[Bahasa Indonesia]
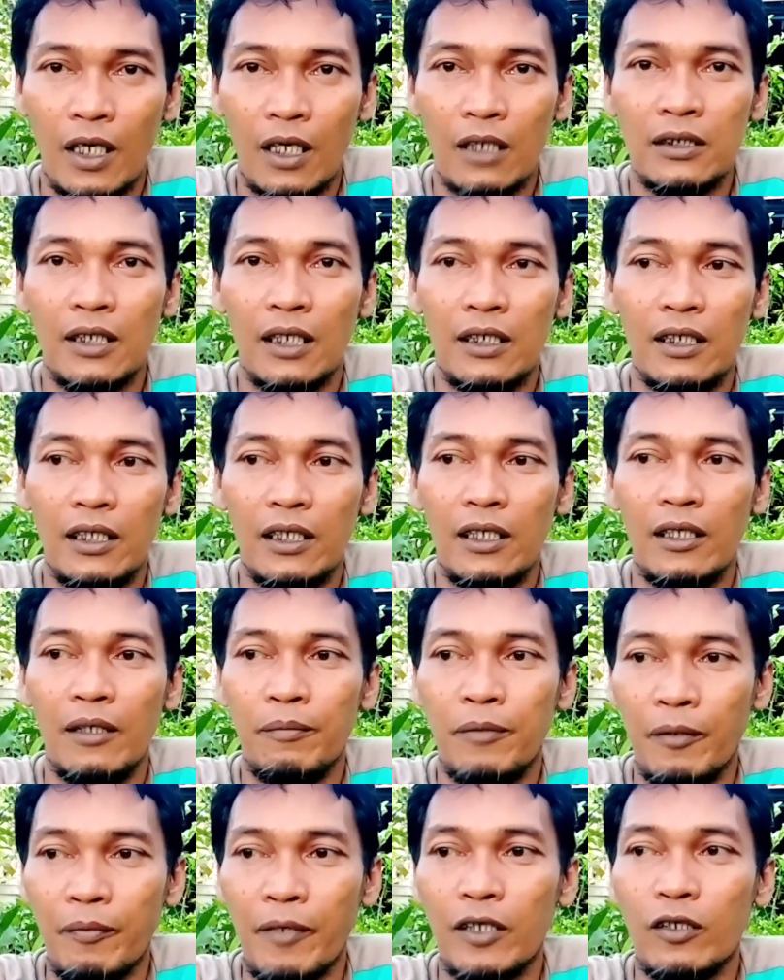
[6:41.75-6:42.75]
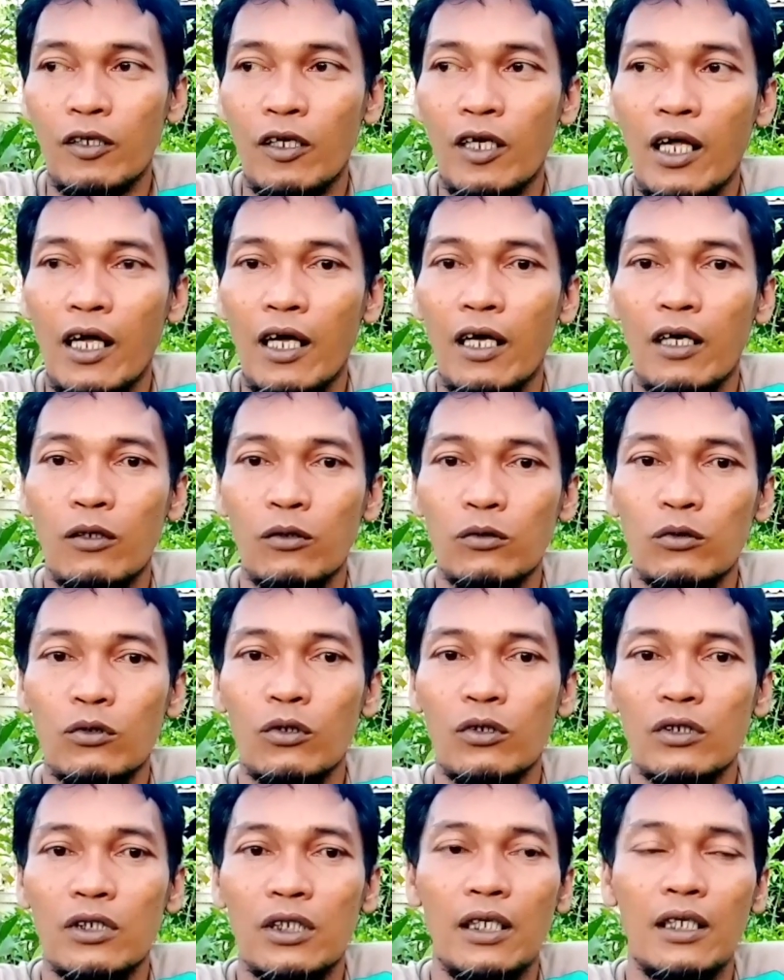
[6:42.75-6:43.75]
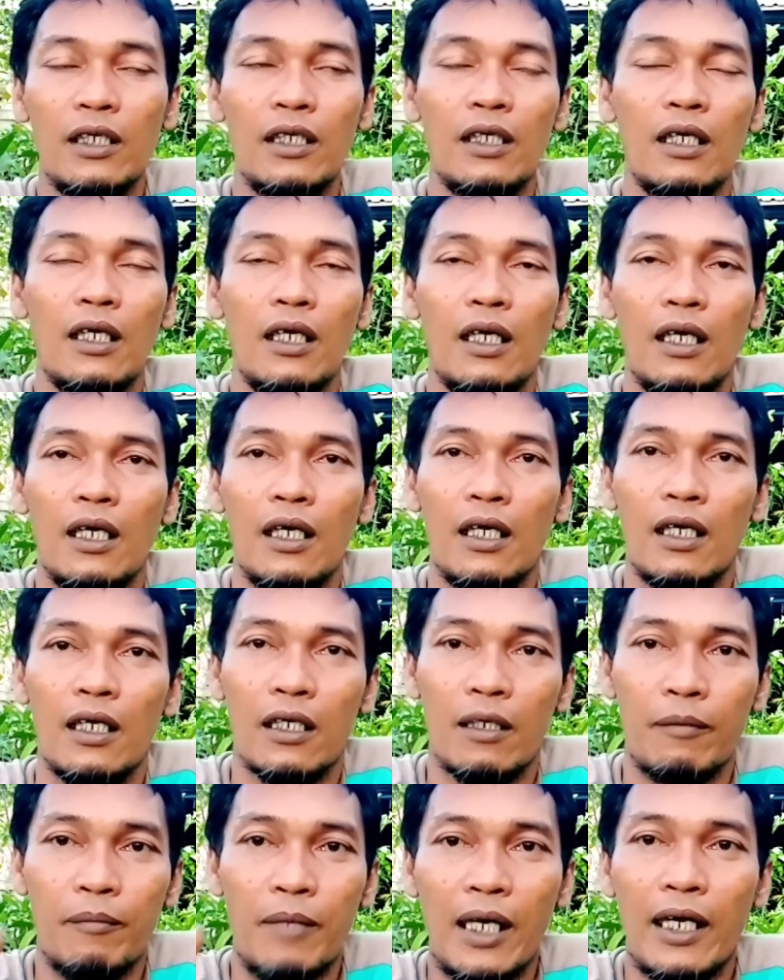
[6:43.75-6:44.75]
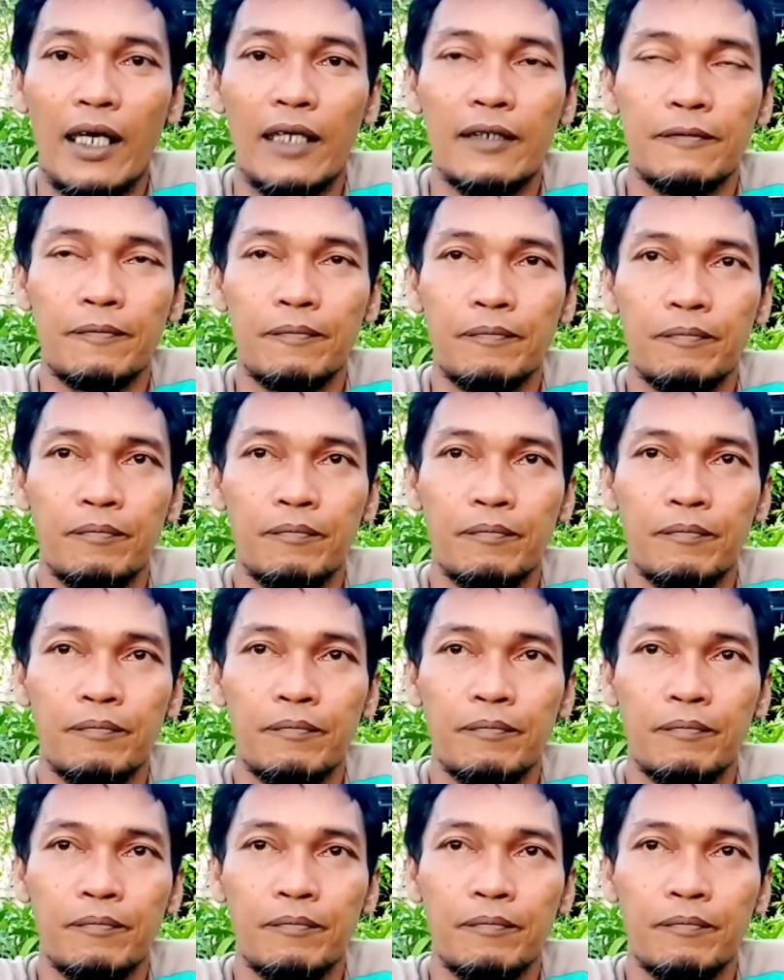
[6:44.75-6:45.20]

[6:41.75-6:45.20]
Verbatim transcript: uh, jadi primadona untuk dikembangkan